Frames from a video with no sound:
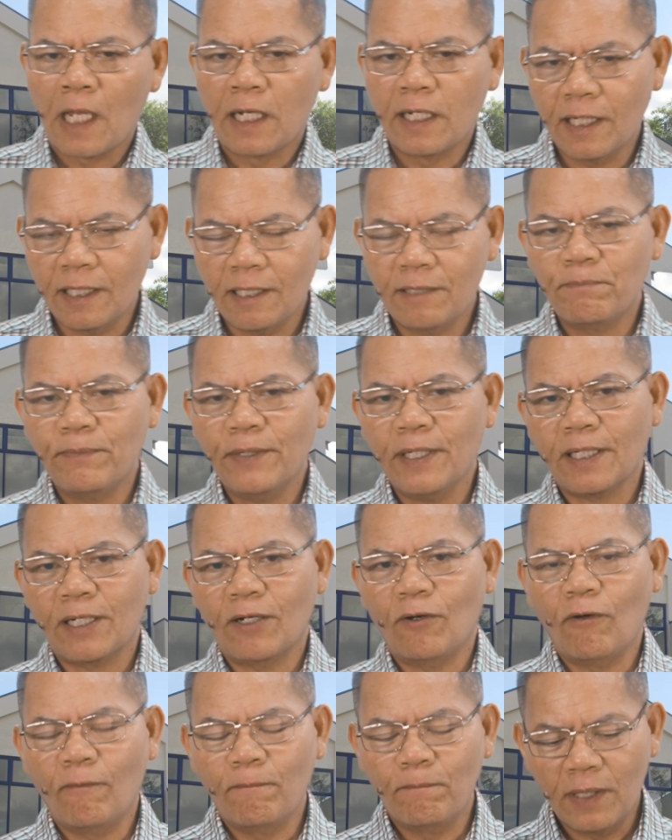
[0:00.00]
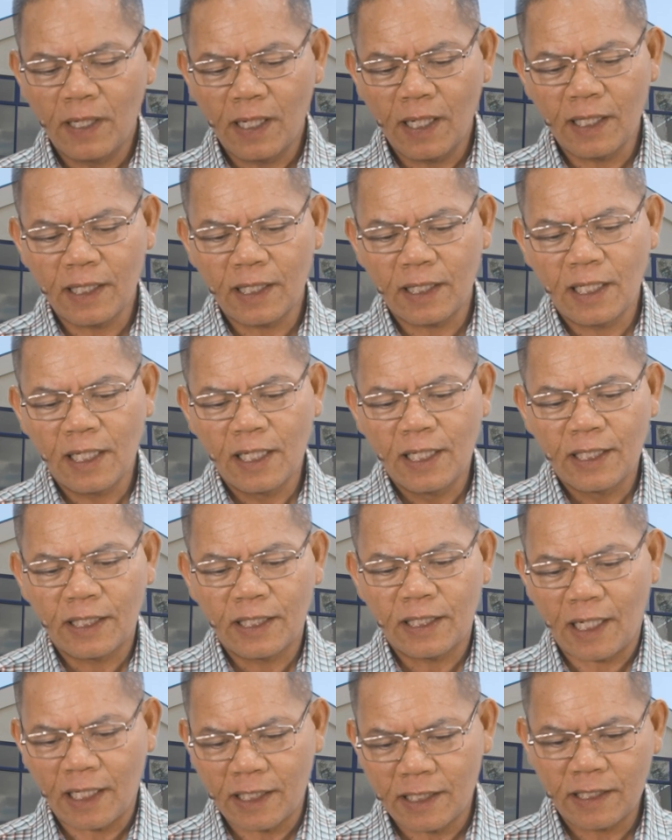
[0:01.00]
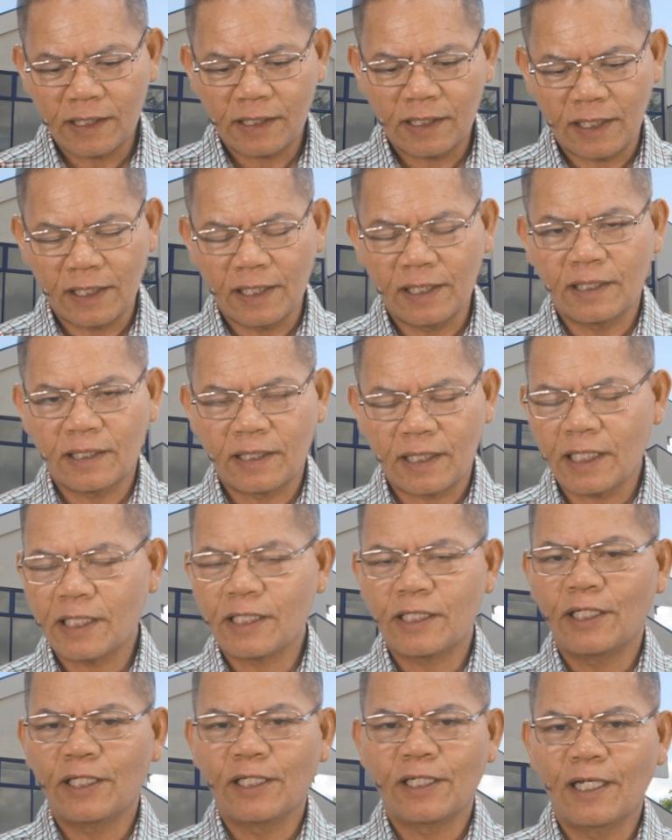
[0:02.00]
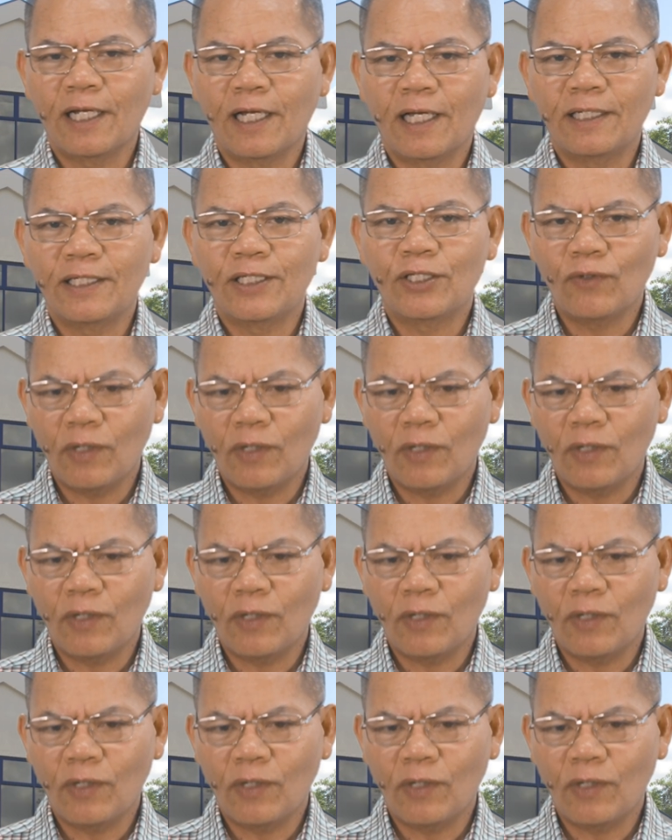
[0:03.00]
the epic of not trusting, trusting God.